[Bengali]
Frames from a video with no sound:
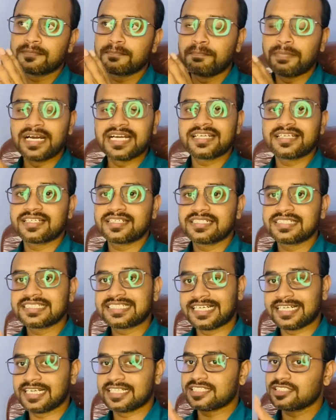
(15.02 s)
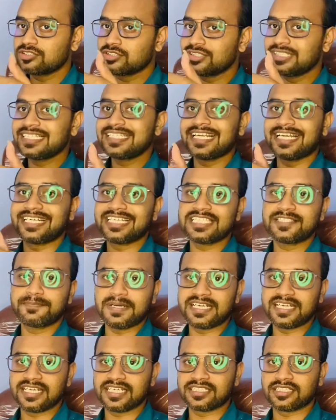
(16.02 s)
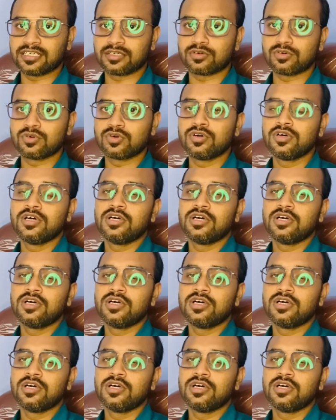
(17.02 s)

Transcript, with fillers: বাট সেটাতে যদি স্যাটিসফাই না থাকো